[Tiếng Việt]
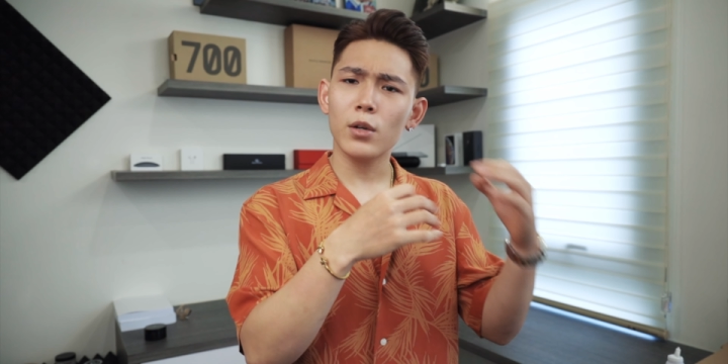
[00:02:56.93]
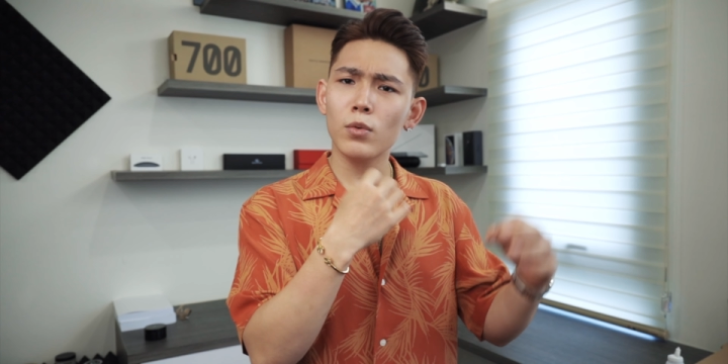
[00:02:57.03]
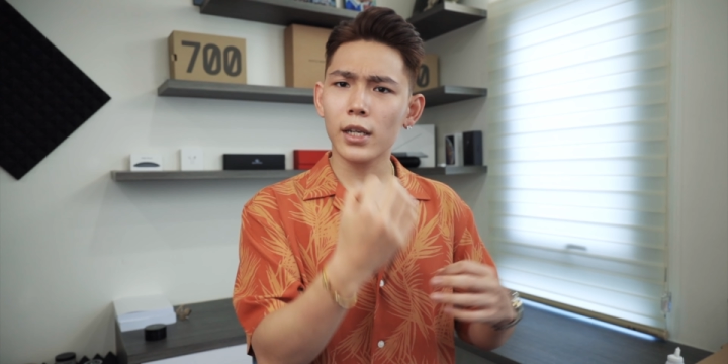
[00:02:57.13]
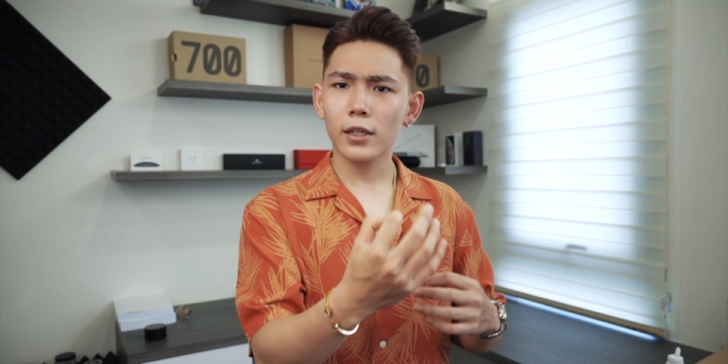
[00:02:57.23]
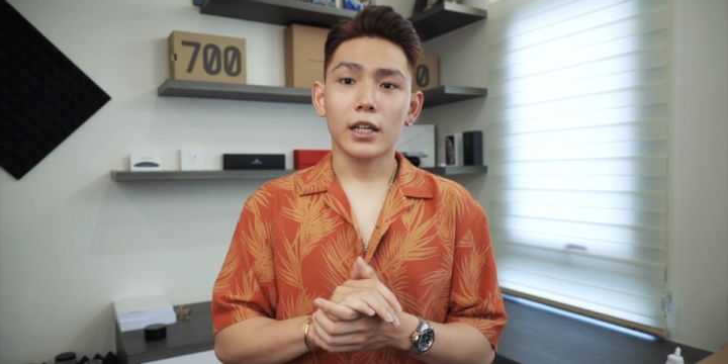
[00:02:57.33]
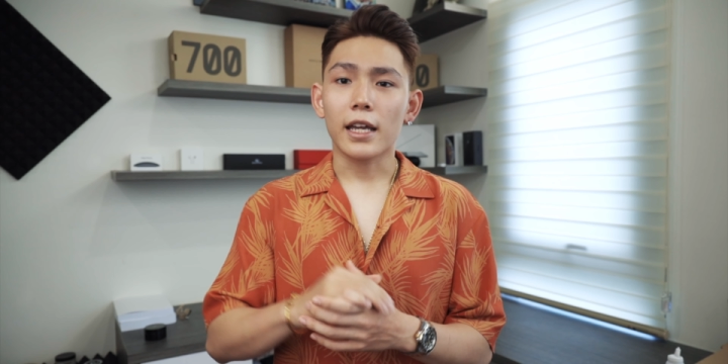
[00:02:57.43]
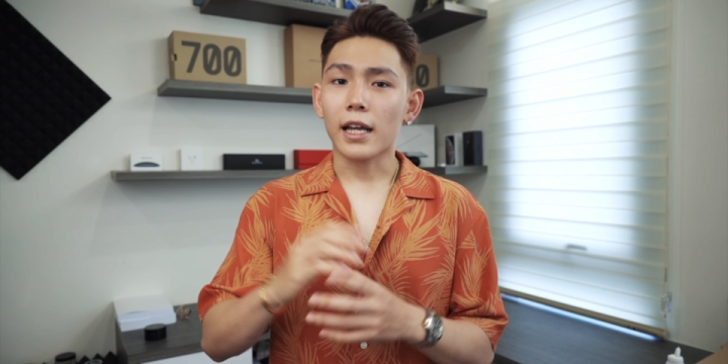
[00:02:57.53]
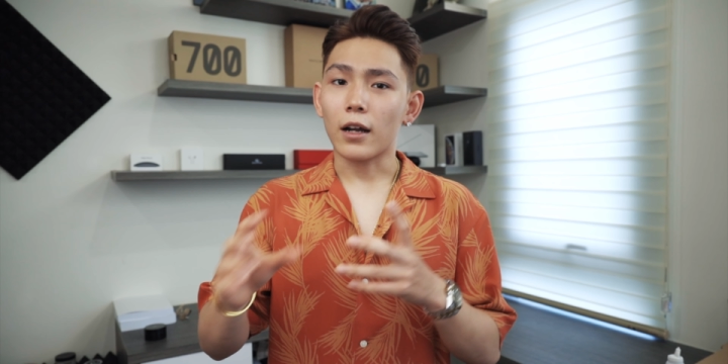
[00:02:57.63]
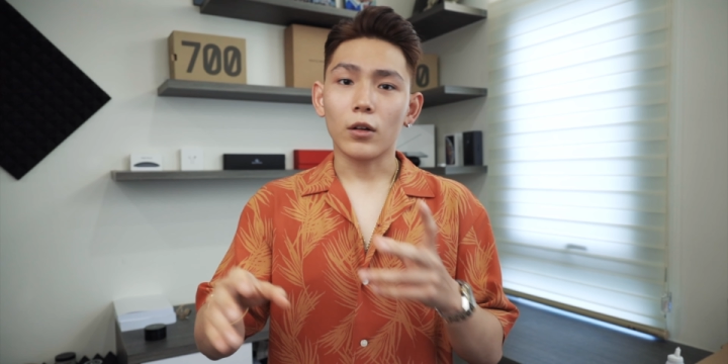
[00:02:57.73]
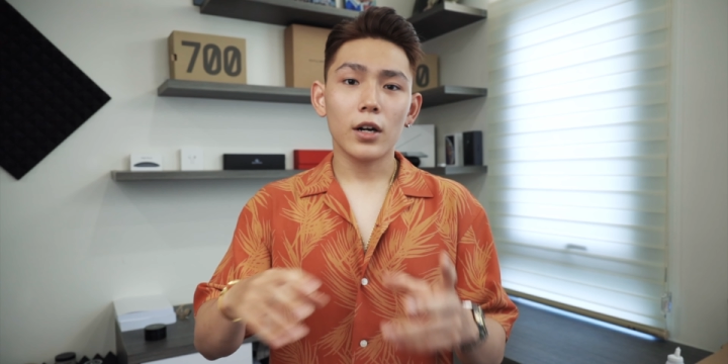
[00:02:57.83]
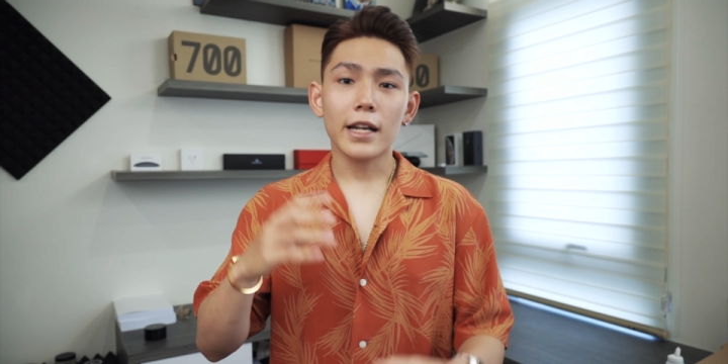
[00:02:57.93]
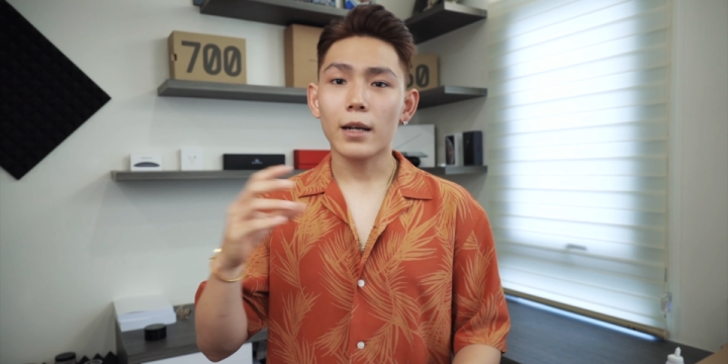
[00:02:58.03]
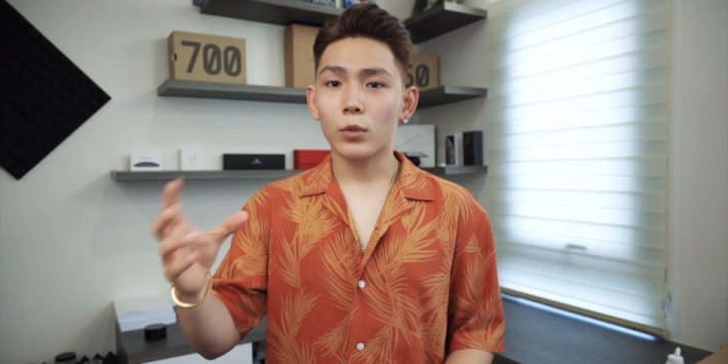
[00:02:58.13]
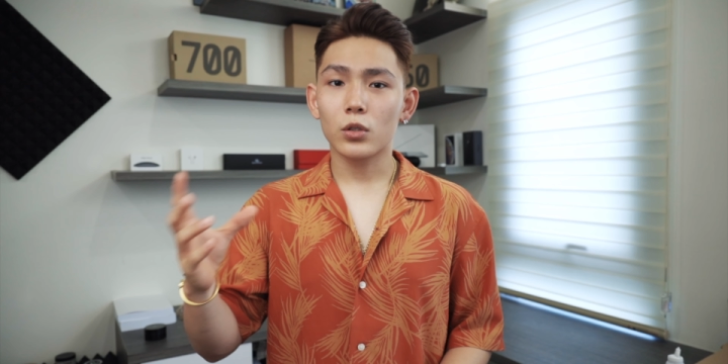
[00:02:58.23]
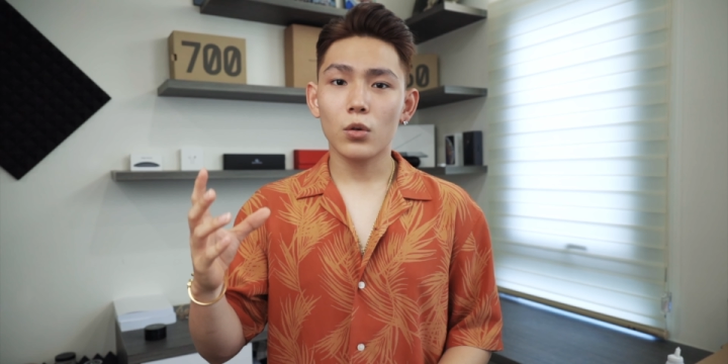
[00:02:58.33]
unique kể cả nó hơi
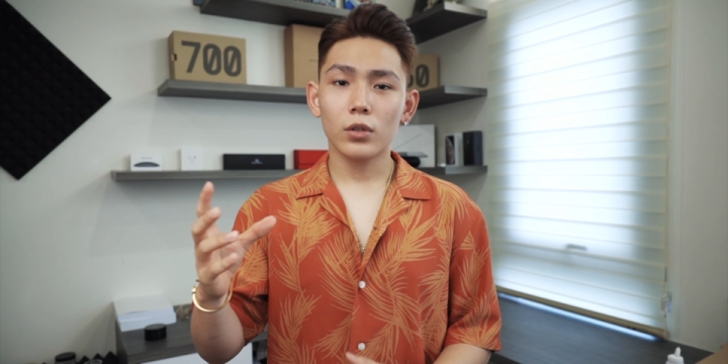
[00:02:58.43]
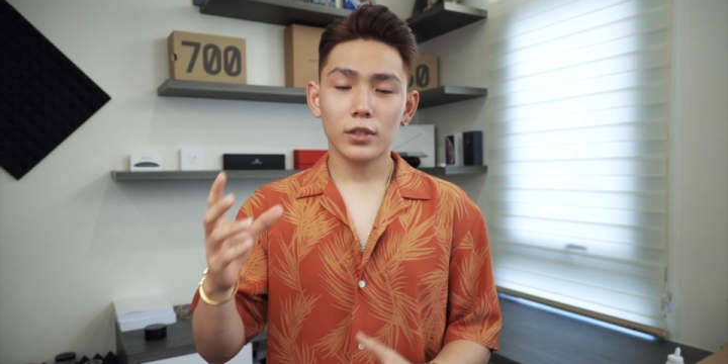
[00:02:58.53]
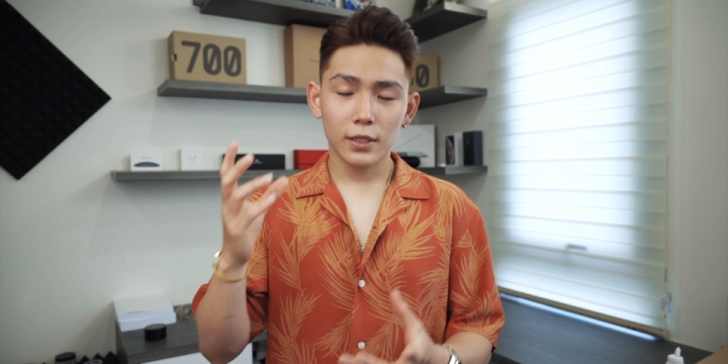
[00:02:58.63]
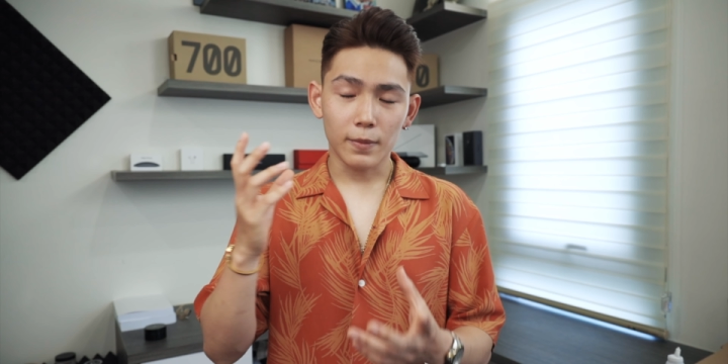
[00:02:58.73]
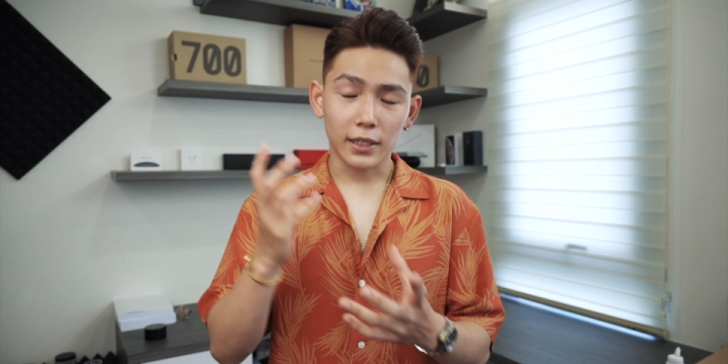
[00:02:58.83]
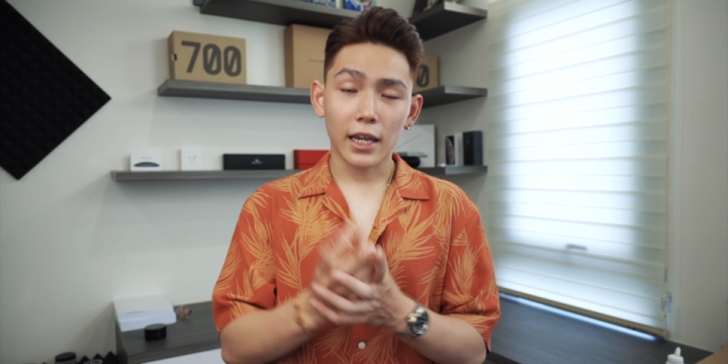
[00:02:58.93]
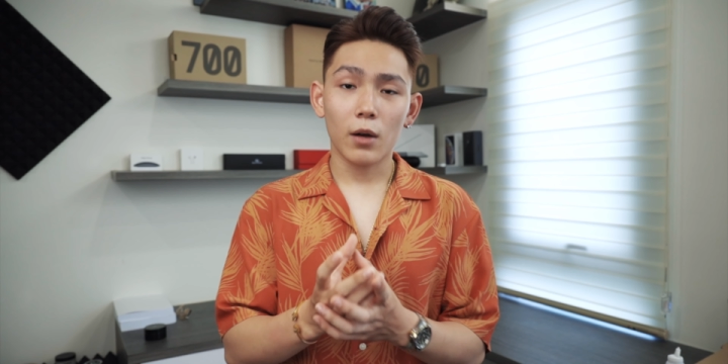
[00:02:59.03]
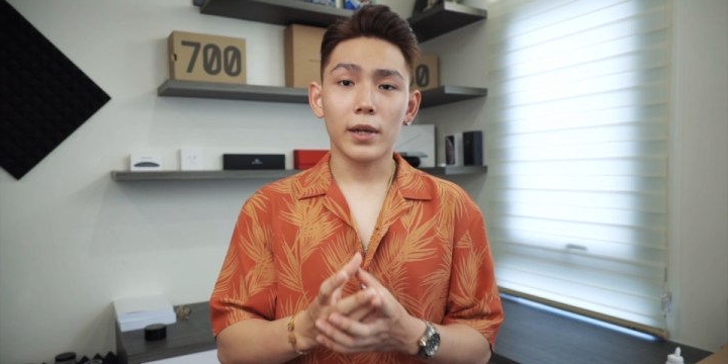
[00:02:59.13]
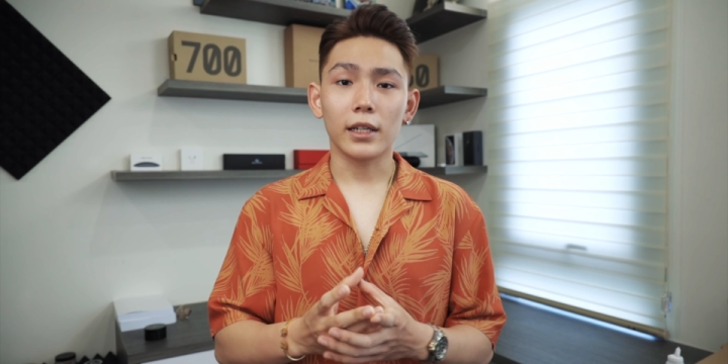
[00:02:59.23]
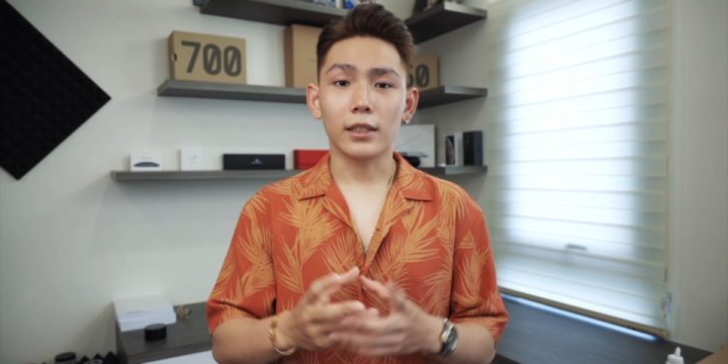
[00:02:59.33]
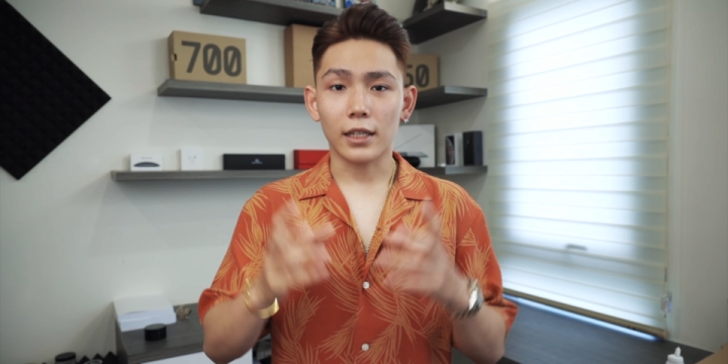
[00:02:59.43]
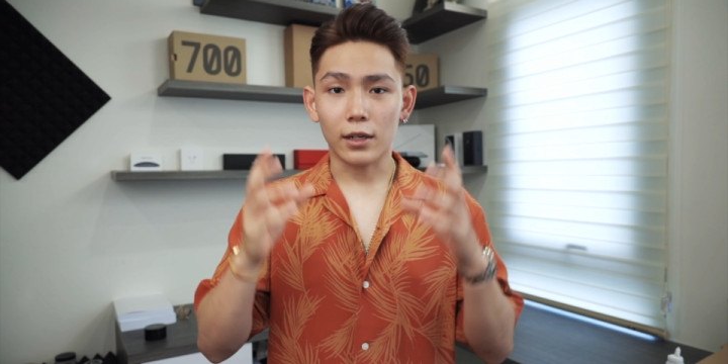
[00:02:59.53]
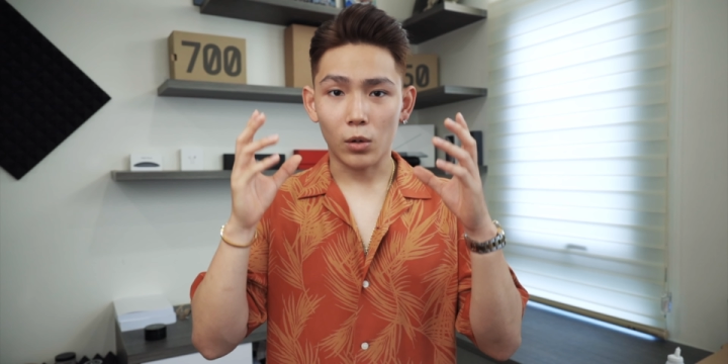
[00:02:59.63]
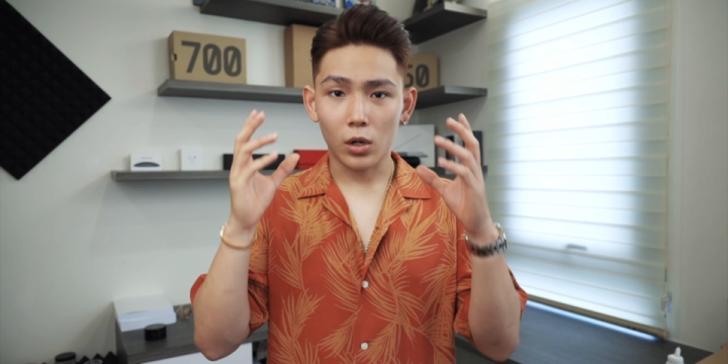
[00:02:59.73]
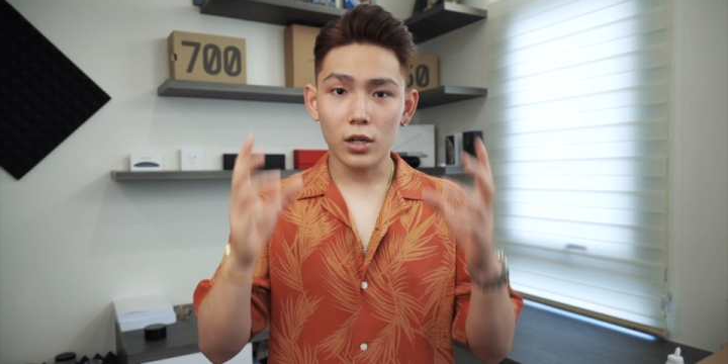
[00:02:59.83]
đắt một chút nhưng mà theo mình là nó